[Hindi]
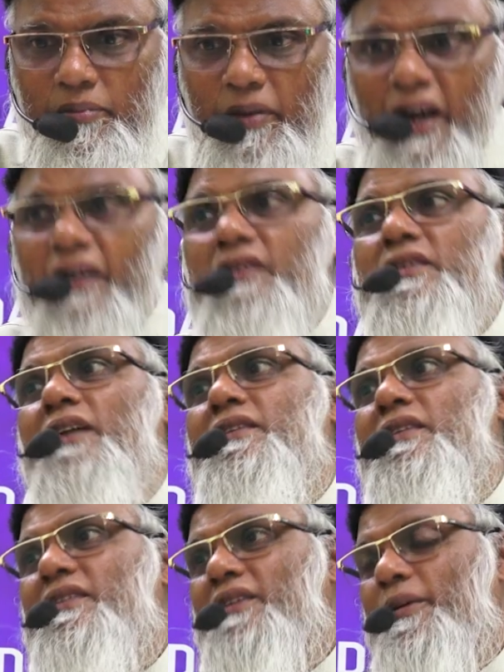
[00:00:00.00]
बैठ
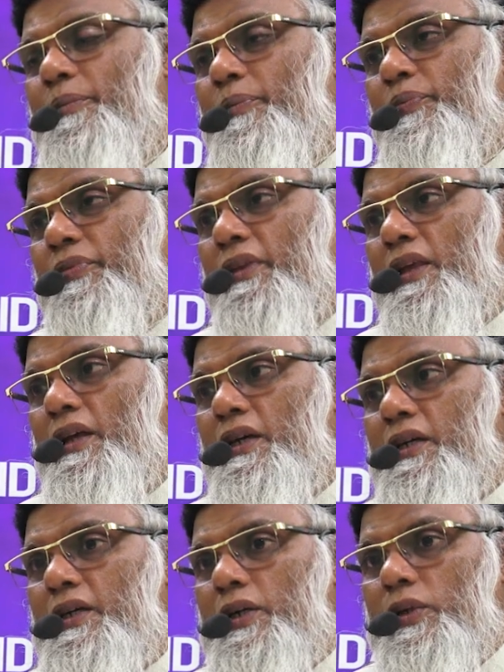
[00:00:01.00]
जाते थे
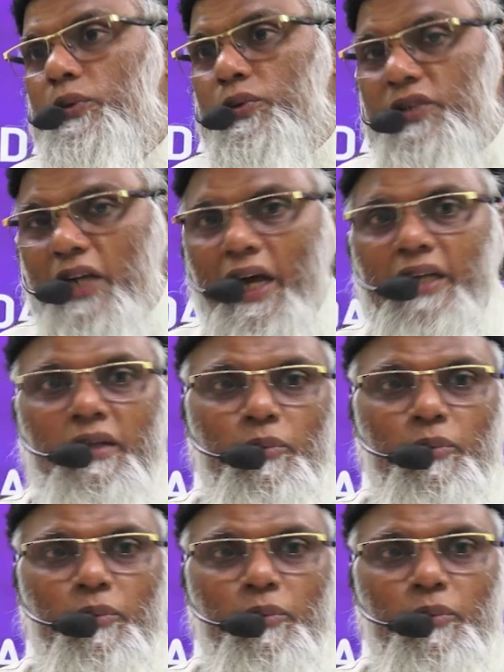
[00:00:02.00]
तो शायद